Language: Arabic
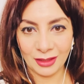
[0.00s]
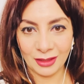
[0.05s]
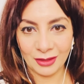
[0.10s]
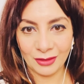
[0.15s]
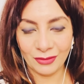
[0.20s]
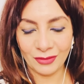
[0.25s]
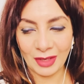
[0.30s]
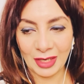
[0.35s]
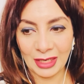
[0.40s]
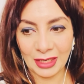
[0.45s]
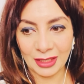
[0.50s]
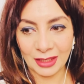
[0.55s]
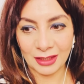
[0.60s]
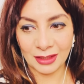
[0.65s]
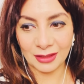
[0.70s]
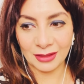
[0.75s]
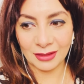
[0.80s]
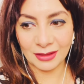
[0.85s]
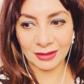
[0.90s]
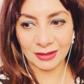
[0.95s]

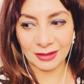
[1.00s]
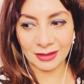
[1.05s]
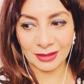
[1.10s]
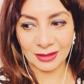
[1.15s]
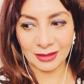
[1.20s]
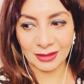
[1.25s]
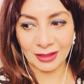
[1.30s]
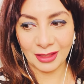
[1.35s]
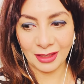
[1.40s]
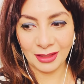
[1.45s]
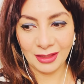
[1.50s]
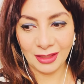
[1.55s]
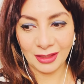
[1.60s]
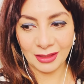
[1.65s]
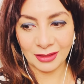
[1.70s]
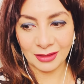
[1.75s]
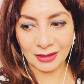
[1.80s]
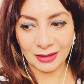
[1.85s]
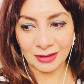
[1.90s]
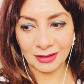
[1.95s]

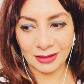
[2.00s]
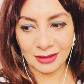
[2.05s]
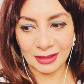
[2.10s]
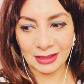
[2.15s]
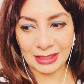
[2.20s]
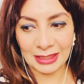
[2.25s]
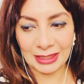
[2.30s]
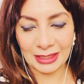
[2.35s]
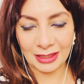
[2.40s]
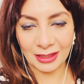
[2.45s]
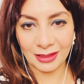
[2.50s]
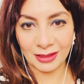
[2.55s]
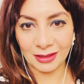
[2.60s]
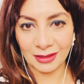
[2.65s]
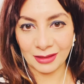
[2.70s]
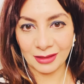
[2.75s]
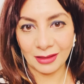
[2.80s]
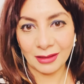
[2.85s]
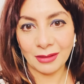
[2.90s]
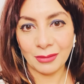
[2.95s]
فانا
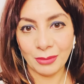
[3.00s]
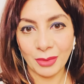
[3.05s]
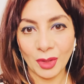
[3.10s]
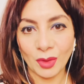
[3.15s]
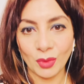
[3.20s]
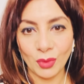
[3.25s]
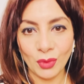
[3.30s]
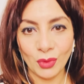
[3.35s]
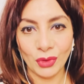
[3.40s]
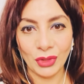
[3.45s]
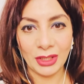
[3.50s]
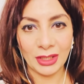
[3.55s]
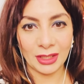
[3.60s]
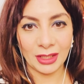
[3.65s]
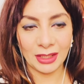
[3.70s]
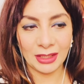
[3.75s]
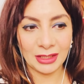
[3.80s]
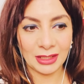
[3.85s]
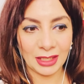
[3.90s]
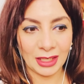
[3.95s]
بقول
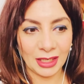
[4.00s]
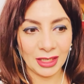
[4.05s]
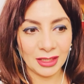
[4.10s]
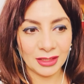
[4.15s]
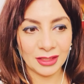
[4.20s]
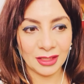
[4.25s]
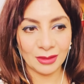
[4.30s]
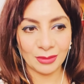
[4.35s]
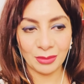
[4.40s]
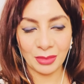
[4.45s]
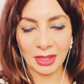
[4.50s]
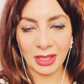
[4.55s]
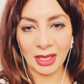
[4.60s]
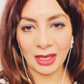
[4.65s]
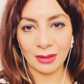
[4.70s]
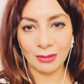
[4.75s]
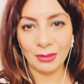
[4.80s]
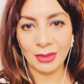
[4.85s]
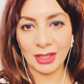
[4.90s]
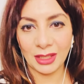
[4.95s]
ان احنا
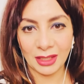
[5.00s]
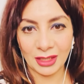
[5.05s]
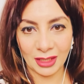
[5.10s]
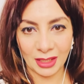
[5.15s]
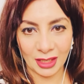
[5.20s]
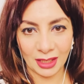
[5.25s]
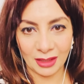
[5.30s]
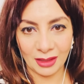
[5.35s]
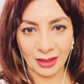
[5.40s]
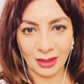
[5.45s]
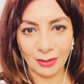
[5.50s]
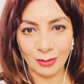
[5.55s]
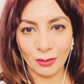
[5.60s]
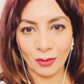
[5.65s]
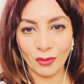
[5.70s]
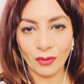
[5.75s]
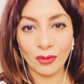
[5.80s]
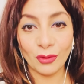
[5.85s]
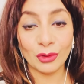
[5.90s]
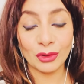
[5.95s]
بنحمل الاعلام
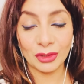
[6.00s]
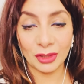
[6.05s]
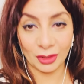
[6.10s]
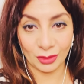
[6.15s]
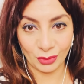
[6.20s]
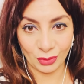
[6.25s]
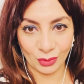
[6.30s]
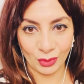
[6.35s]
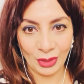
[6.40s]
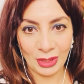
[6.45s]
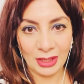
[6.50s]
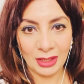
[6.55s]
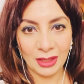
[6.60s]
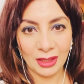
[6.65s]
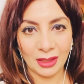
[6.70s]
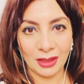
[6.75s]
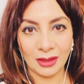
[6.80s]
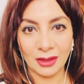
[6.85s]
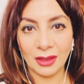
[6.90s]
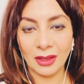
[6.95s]
فوق طاقته
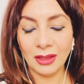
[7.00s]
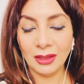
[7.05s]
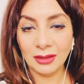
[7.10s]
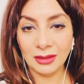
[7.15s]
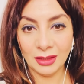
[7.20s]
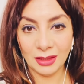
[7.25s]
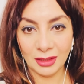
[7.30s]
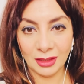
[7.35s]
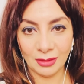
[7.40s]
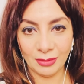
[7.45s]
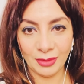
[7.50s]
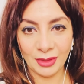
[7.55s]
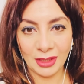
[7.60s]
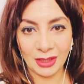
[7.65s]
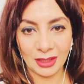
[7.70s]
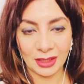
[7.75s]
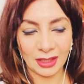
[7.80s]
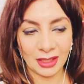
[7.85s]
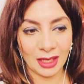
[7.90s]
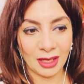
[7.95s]
الغلط الكبير
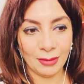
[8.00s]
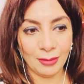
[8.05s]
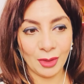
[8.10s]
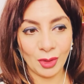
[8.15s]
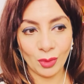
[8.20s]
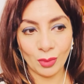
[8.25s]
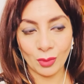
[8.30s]
اللي عمله